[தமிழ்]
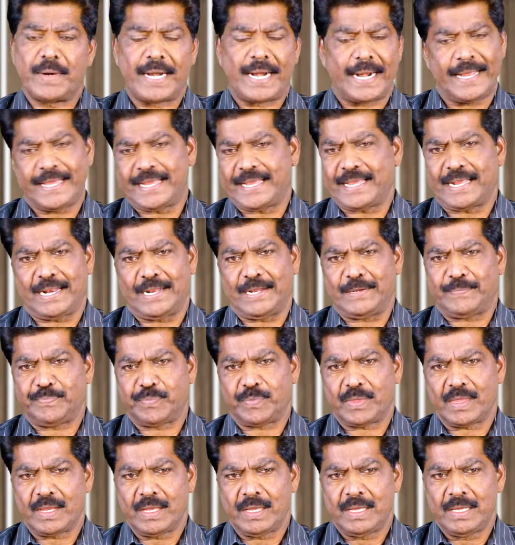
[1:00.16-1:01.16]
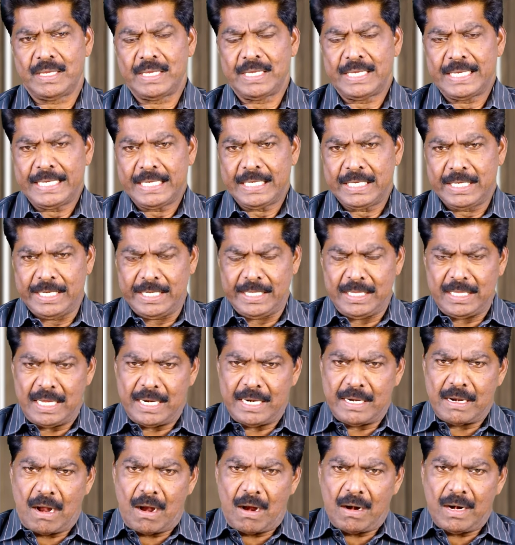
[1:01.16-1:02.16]
நம்ம அழைக்கலை இந்த
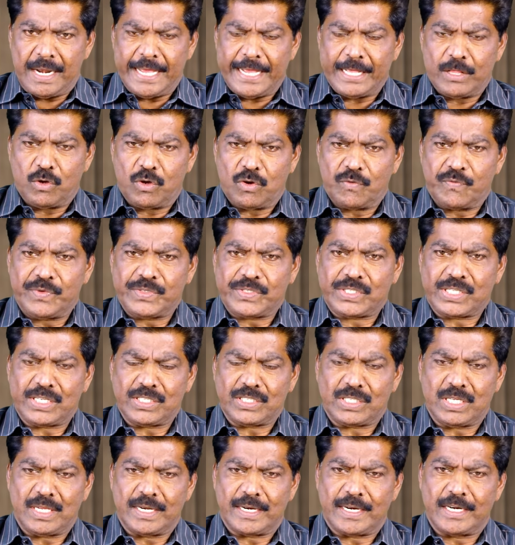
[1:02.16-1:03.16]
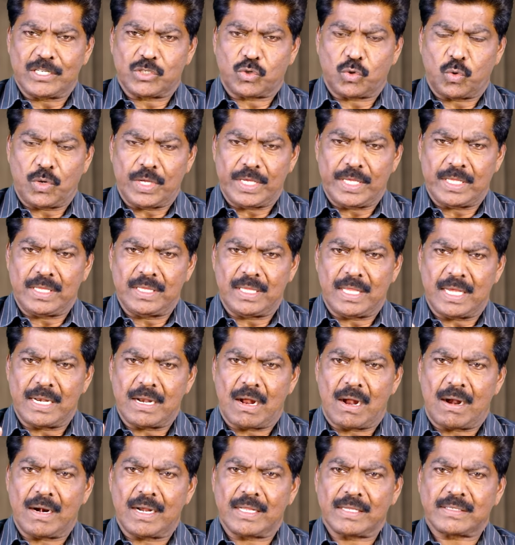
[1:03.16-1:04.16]
நாளில் ஏதோ ஒரு விசேஷம் இருக்குன்னு சொல்லி இந்த
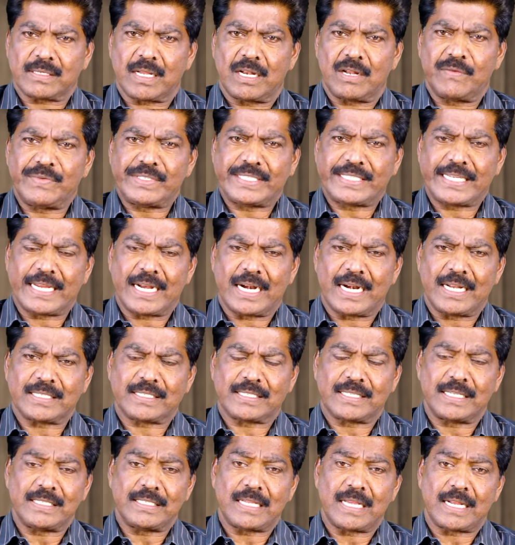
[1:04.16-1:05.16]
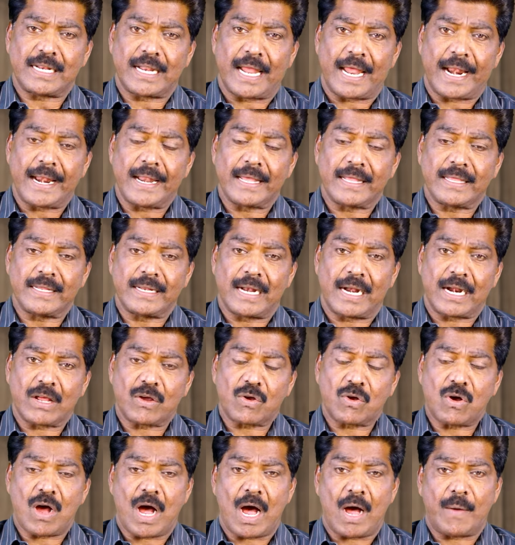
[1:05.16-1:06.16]
நாளில் சில விஷயங்களை செஞ்சால் நல்லது
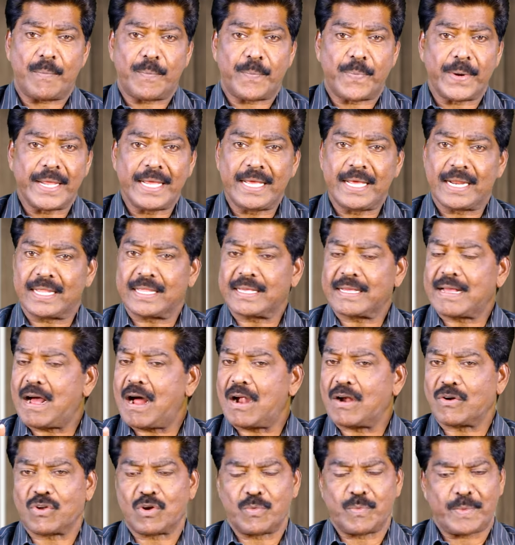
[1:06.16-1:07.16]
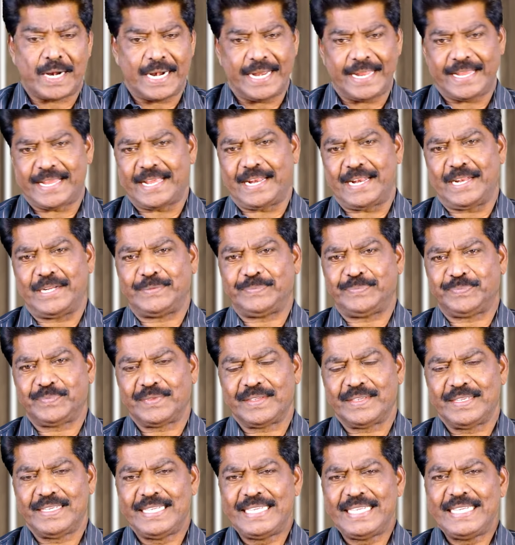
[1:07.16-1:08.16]
நடக்கும் அப்படிங்கிறதுக்காக ஆண்டவர் நம்ம அழைக்கலை
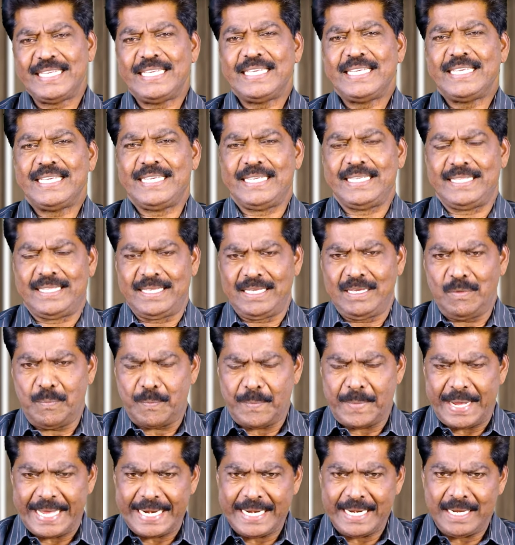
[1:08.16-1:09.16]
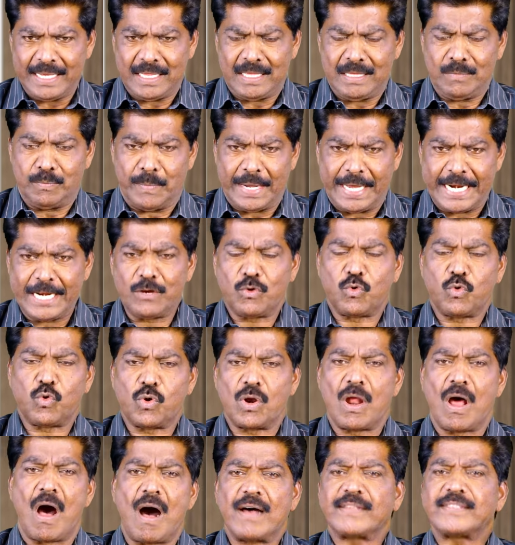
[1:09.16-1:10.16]
இது மனித
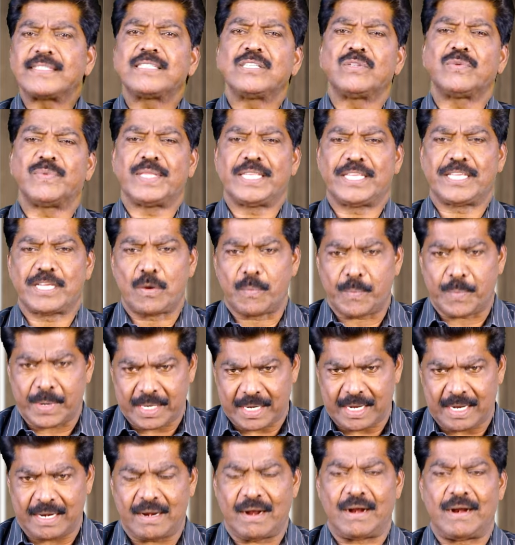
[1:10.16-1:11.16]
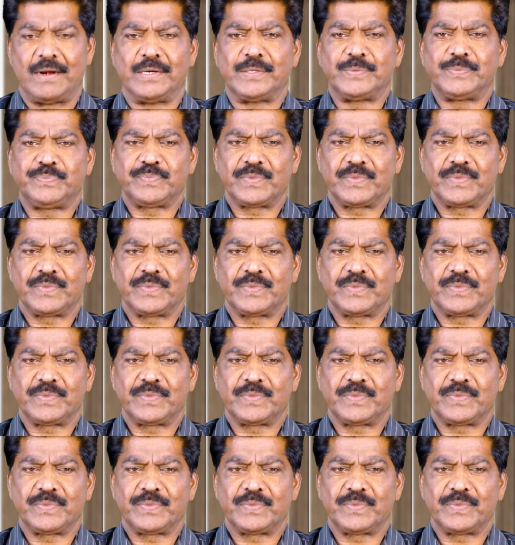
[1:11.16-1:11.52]
மனுக்குலம் ஆசிர்வதிக்கப்பட்ட நாள்